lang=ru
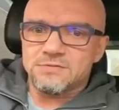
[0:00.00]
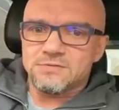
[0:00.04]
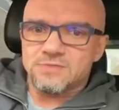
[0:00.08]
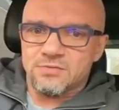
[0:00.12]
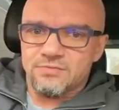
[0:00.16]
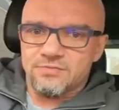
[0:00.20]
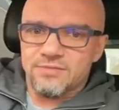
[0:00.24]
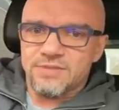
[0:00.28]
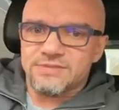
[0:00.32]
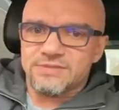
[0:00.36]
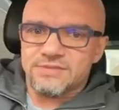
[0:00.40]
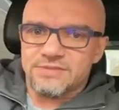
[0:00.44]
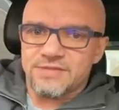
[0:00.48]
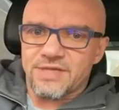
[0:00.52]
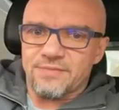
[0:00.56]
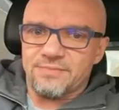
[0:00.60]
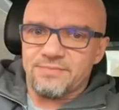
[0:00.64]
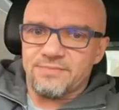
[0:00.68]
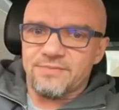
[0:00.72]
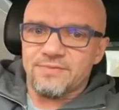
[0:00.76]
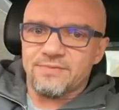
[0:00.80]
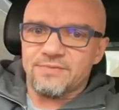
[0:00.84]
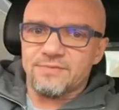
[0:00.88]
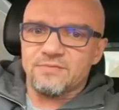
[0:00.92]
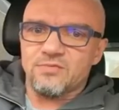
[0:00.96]

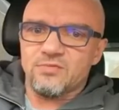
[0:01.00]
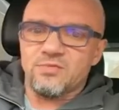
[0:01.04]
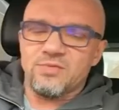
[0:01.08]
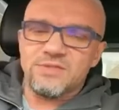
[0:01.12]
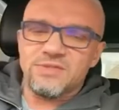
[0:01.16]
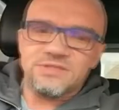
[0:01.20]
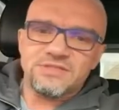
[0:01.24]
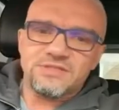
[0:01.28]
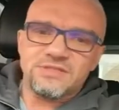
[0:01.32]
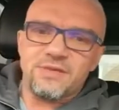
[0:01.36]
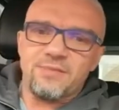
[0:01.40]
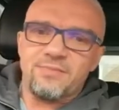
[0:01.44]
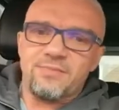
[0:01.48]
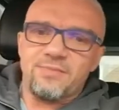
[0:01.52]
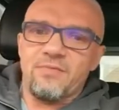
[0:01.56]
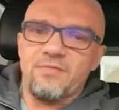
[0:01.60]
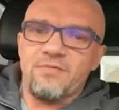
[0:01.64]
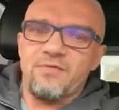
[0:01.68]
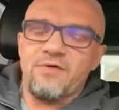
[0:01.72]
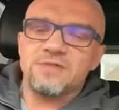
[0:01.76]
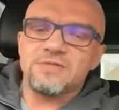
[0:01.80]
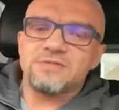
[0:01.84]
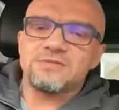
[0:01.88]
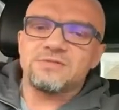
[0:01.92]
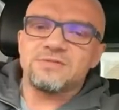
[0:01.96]
Бэт-трип. У
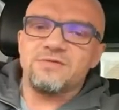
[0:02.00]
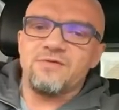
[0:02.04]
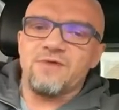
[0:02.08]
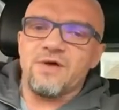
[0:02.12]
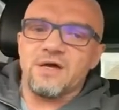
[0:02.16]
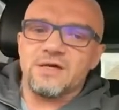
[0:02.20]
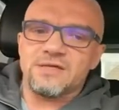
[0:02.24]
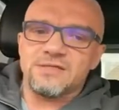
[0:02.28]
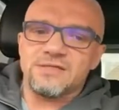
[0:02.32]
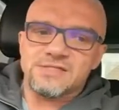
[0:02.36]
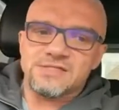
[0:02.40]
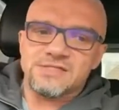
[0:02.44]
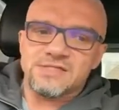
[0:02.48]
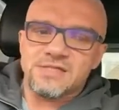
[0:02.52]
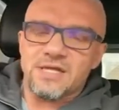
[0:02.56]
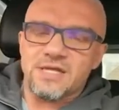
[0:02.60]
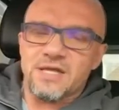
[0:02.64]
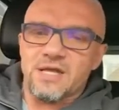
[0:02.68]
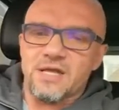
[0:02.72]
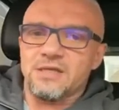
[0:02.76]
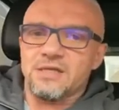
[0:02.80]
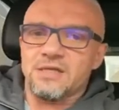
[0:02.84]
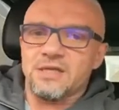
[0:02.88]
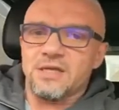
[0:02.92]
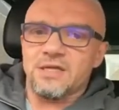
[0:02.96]
бывает два
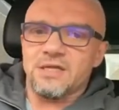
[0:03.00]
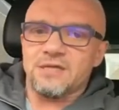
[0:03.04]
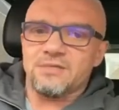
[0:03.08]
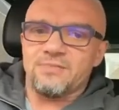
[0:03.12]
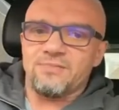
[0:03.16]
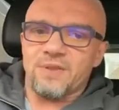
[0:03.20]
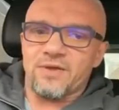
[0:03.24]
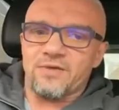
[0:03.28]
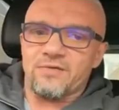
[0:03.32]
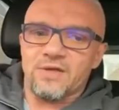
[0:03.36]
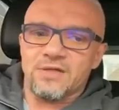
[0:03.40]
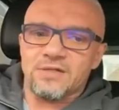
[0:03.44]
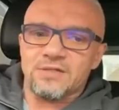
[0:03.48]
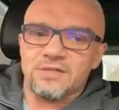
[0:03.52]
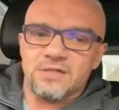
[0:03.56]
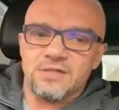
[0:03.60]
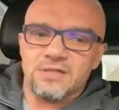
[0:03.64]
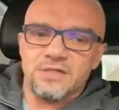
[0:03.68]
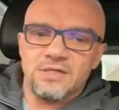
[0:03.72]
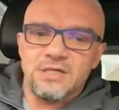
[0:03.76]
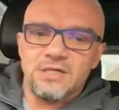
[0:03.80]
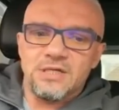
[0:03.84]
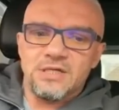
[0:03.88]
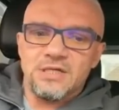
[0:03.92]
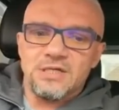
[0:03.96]
состояния. Это первое, это
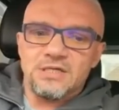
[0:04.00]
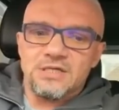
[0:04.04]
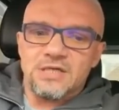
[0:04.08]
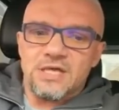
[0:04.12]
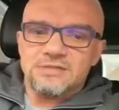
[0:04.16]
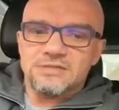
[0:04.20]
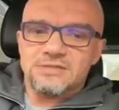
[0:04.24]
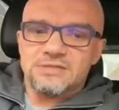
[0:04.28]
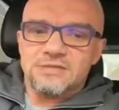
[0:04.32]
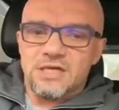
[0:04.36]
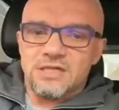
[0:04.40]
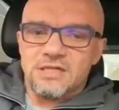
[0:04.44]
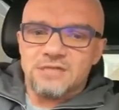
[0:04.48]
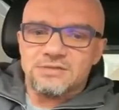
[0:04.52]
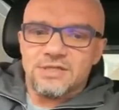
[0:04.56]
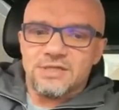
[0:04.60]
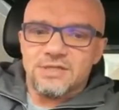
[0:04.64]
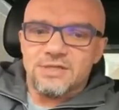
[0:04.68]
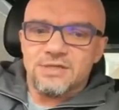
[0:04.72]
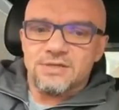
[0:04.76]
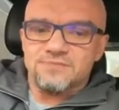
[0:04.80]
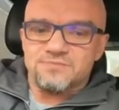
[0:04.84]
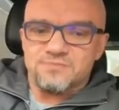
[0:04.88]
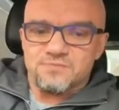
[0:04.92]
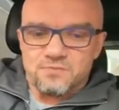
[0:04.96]
когда
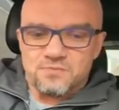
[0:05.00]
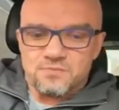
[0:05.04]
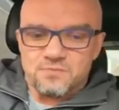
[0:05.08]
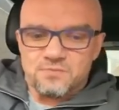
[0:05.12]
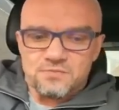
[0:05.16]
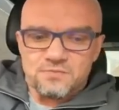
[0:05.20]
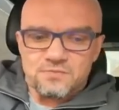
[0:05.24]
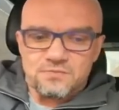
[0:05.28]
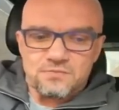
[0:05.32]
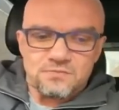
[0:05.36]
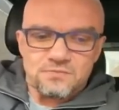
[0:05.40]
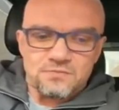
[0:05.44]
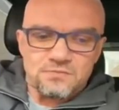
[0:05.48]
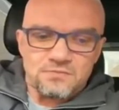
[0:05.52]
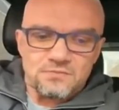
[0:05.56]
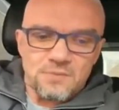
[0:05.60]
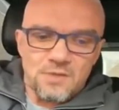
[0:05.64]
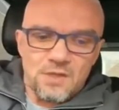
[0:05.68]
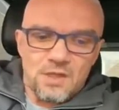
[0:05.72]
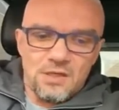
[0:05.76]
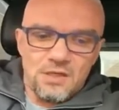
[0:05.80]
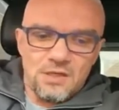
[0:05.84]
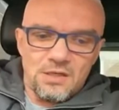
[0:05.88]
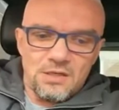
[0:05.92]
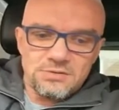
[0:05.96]
ты
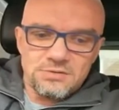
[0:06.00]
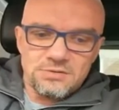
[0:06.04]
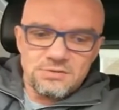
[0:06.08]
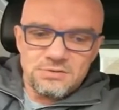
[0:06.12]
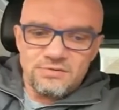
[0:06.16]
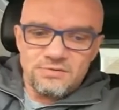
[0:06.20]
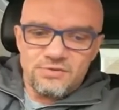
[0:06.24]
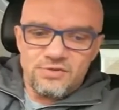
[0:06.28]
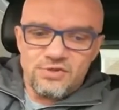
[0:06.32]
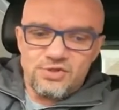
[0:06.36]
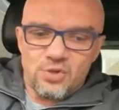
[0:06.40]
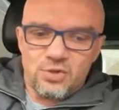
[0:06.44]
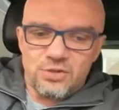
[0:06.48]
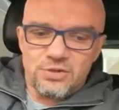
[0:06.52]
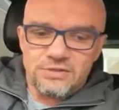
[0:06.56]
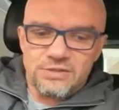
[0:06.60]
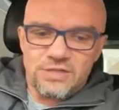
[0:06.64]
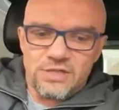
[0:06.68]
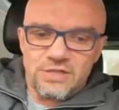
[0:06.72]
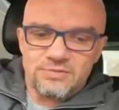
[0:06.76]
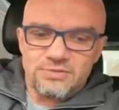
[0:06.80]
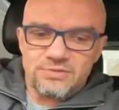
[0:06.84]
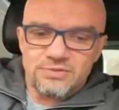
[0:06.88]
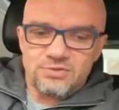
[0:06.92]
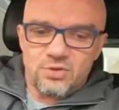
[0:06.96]
э, новичок, как
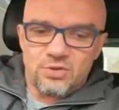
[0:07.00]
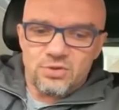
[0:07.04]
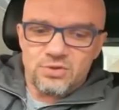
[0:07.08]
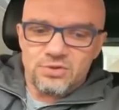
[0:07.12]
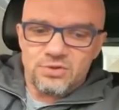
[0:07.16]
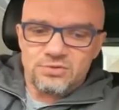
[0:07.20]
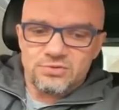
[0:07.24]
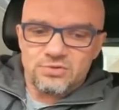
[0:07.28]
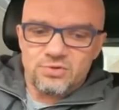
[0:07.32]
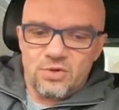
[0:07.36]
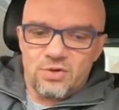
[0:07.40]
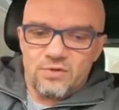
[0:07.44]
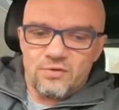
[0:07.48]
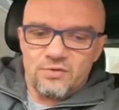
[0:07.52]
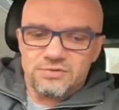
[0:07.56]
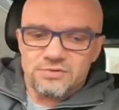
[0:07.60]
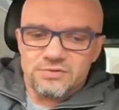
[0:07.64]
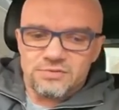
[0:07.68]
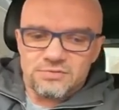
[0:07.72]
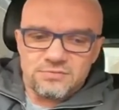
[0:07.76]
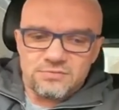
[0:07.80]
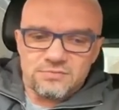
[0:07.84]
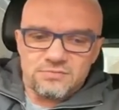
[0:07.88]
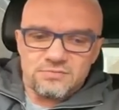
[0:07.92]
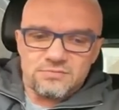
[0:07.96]
бы только, только вот
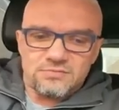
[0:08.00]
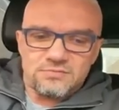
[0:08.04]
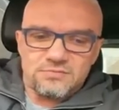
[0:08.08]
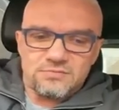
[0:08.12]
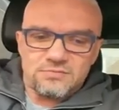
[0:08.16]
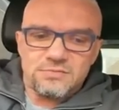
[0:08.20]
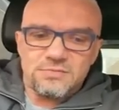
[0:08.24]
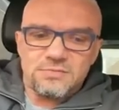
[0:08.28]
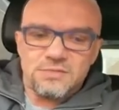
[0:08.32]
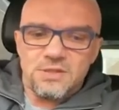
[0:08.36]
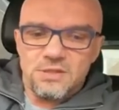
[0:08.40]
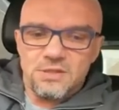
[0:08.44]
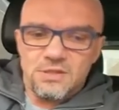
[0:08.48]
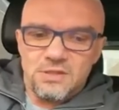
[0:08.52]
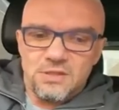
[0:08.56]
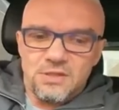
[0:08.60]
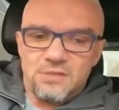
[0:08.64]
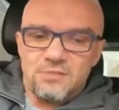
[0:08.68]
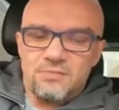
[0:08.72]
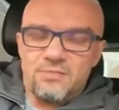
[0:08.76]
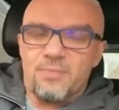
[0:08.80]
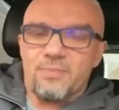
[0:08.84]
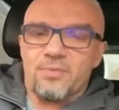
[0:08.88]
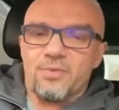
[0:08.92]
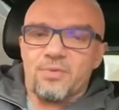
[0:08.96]

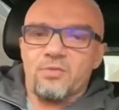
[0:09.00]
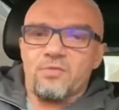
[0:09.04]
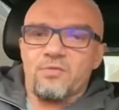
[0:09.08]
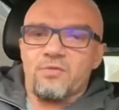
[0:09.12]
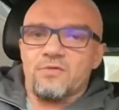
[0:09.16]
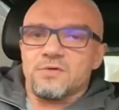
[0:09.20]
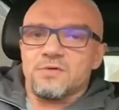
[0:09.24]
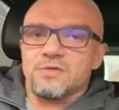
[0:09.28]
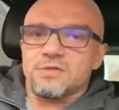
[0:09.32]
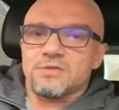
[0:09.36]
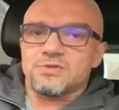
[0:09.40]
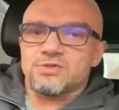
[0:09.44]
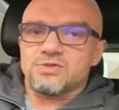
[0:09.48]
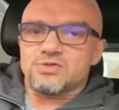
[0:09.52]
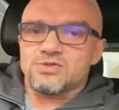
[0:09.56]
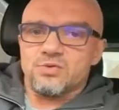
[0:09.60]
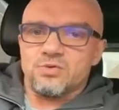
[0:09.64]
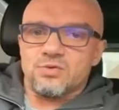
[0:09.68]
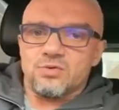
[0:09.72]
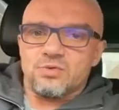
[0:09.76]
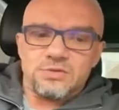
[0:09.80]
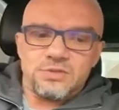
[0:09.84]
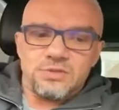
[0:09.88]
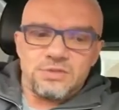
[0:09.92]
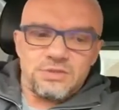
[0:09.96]
попробовал эту
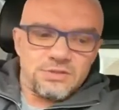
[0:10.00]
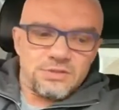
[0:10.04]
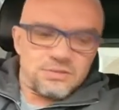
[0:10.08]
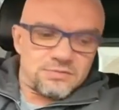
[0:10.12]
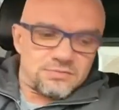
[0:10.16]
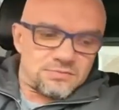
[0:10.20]
штуку, и